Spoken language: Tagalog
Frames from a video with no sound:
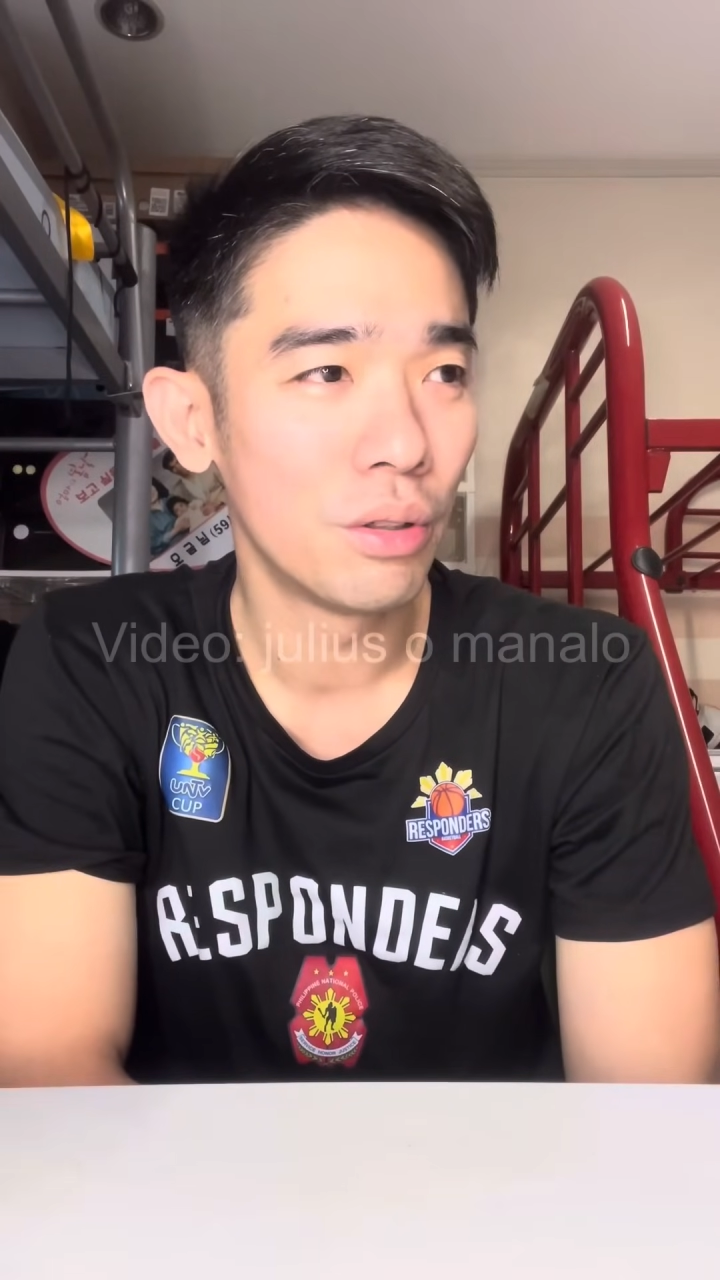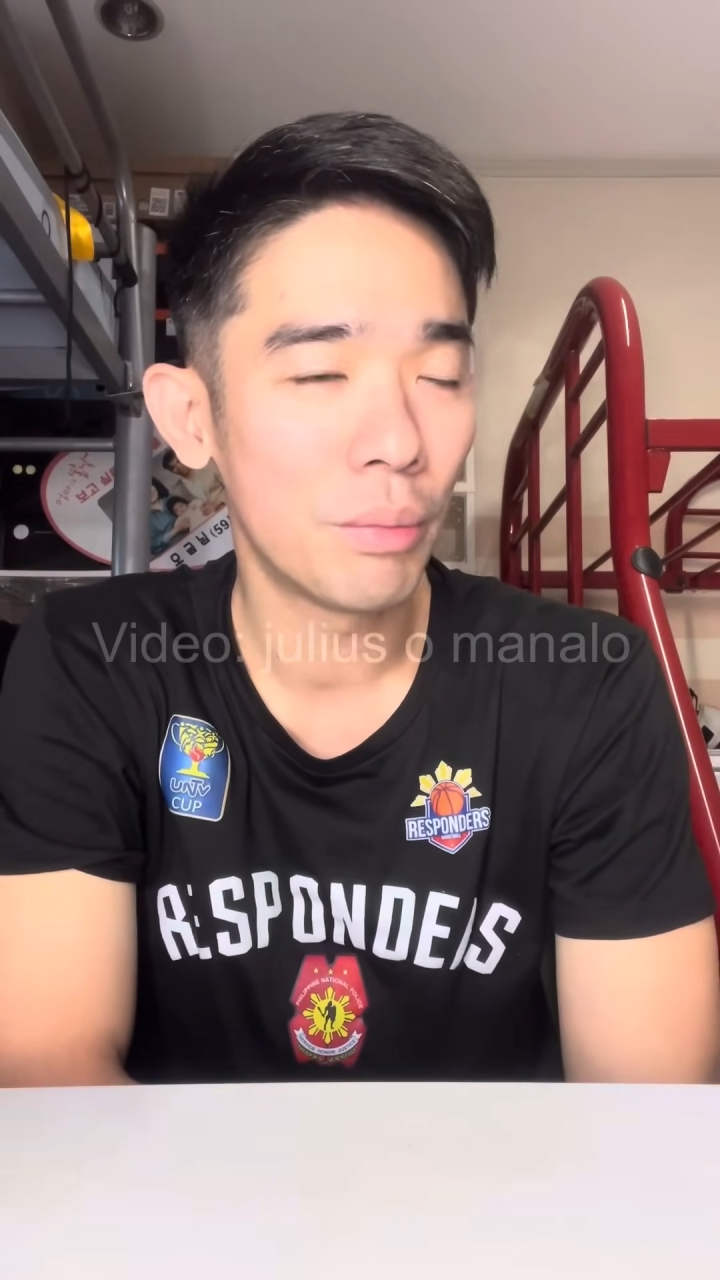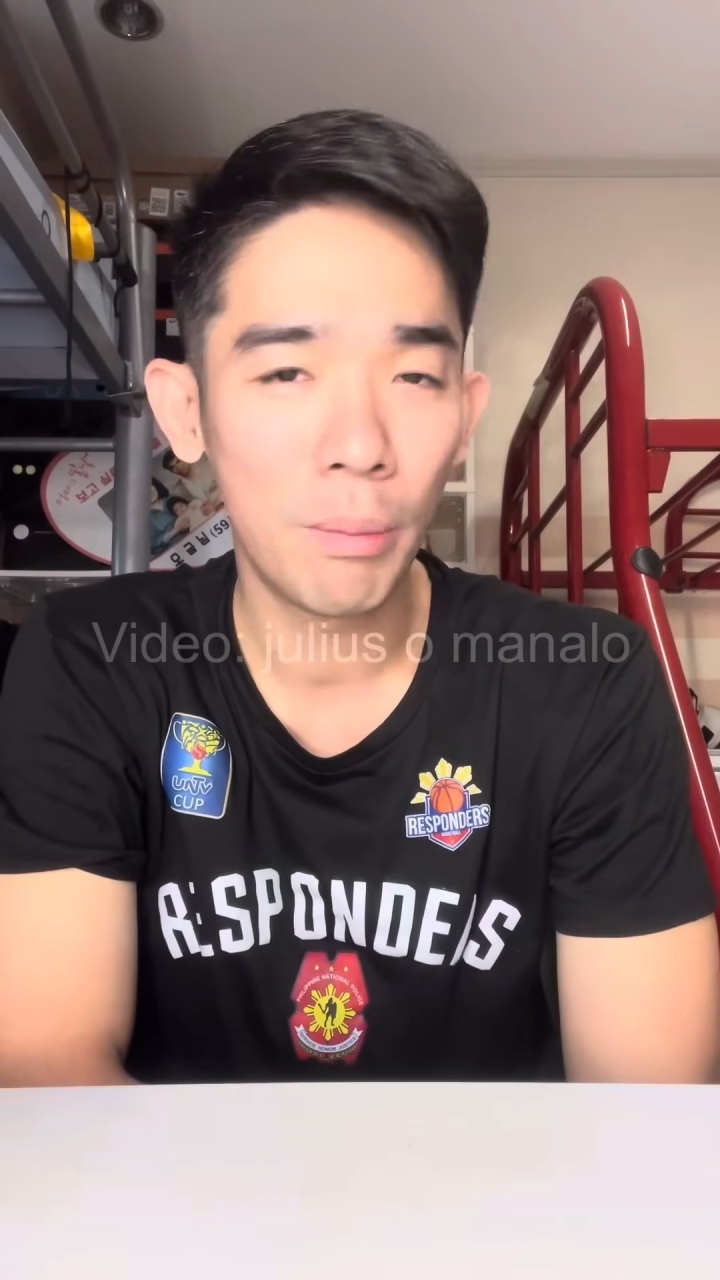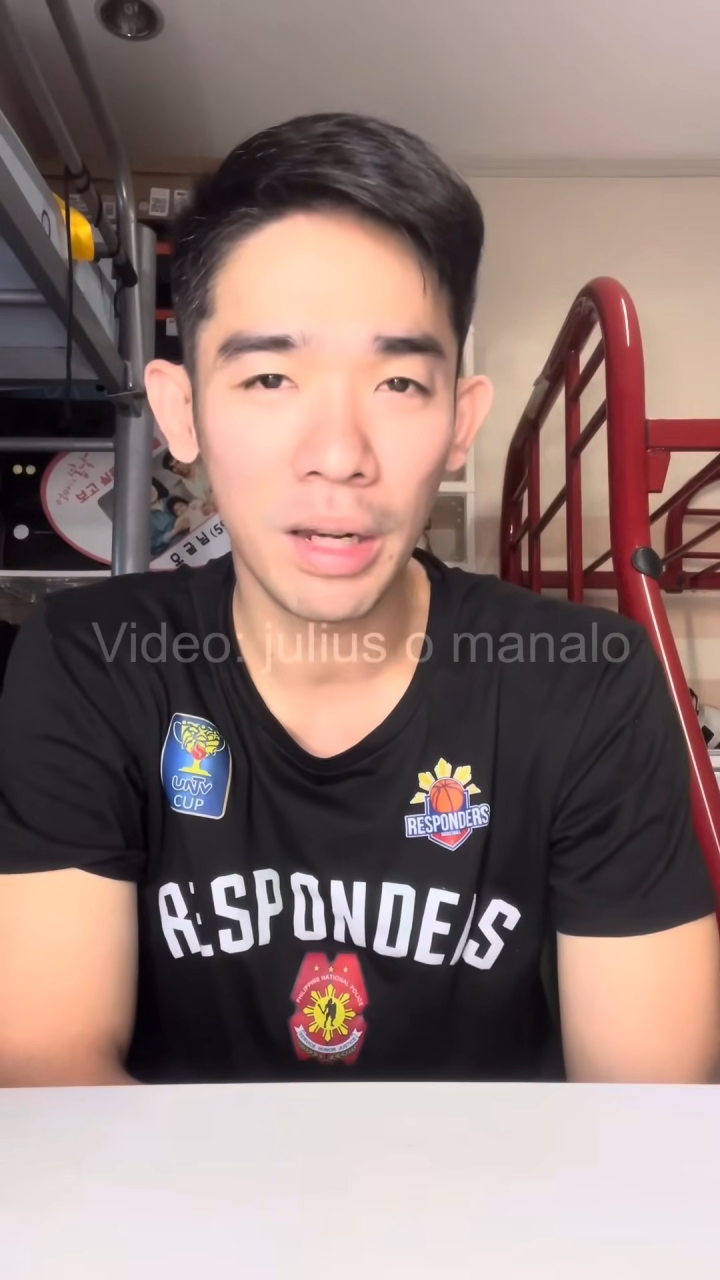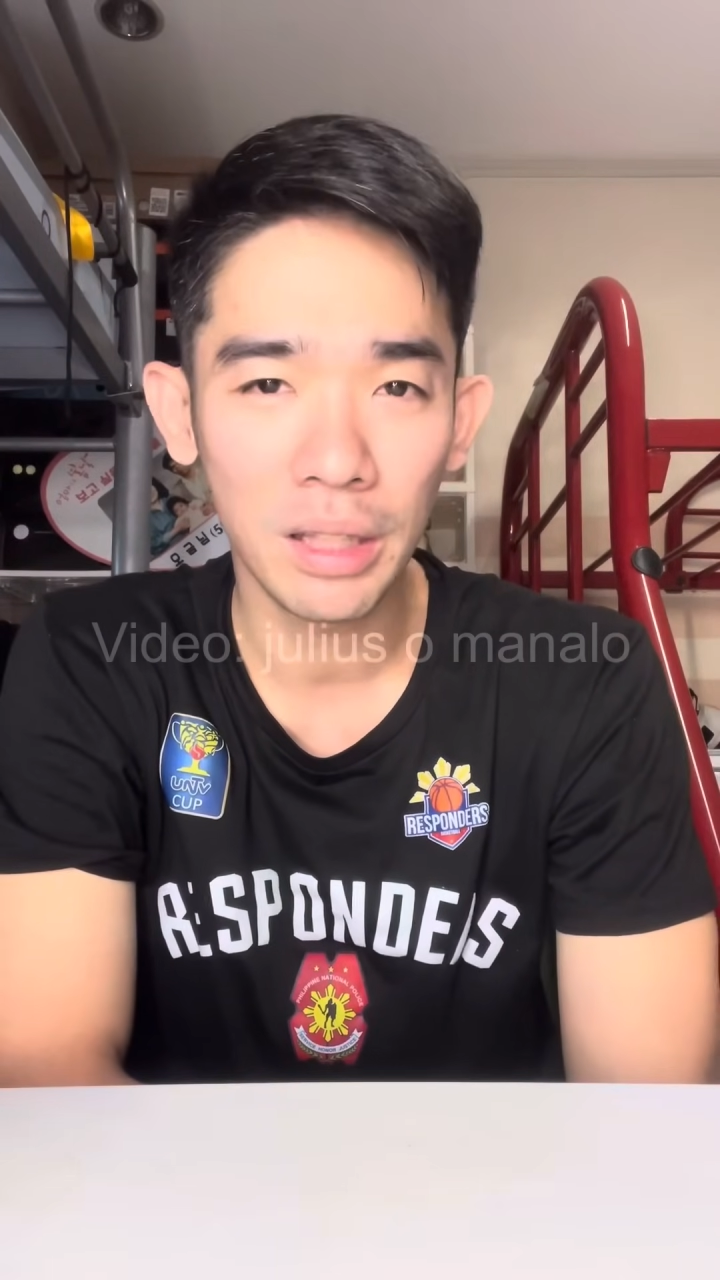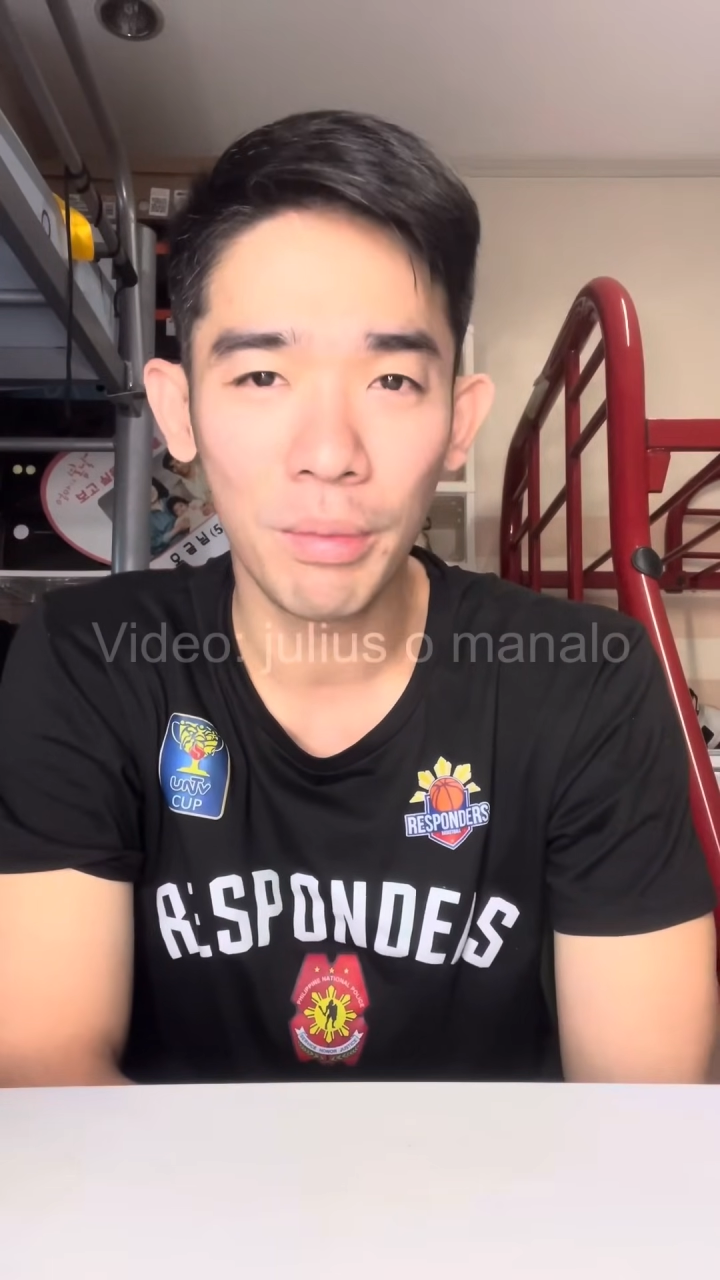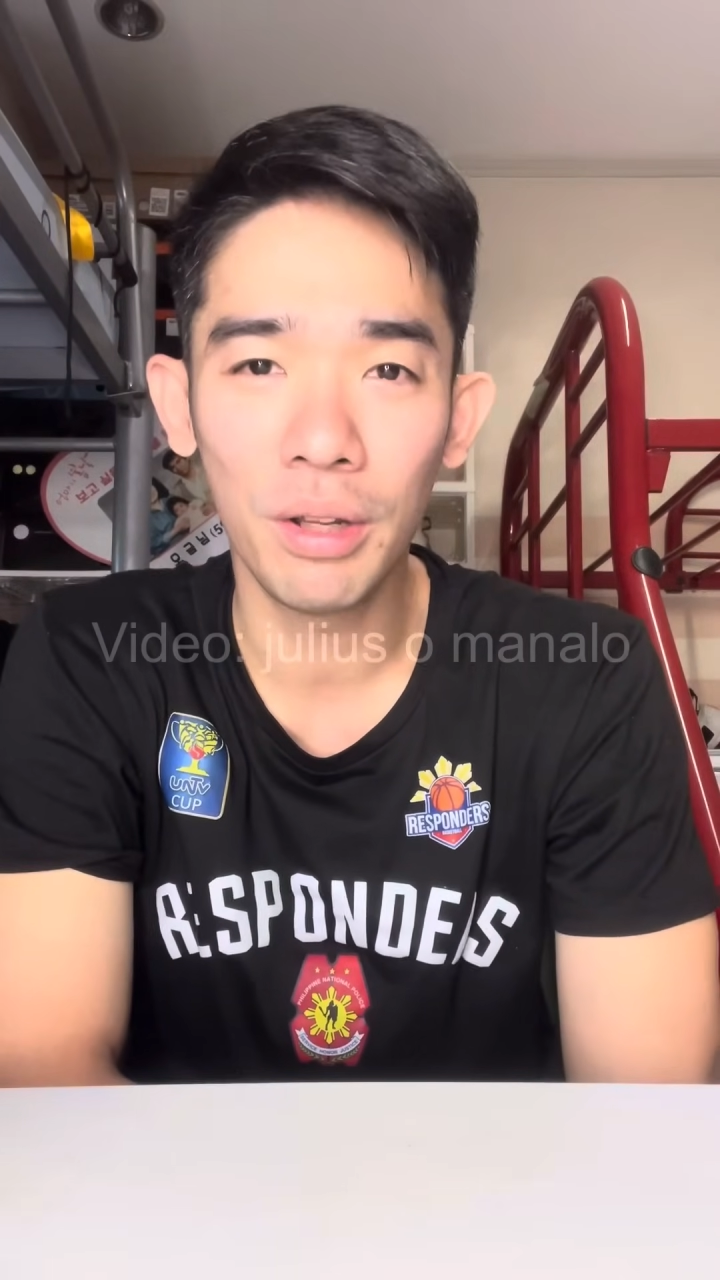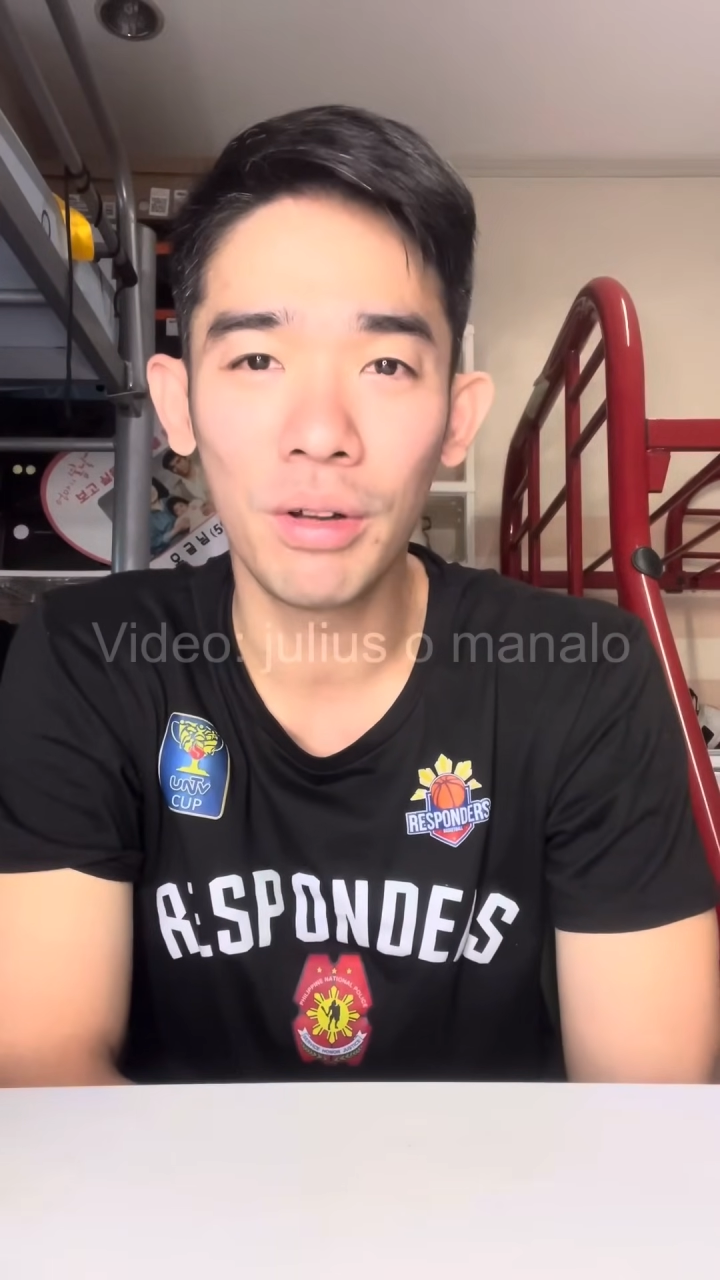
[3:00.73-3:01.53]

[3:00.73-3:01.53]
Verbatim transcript: babalik naman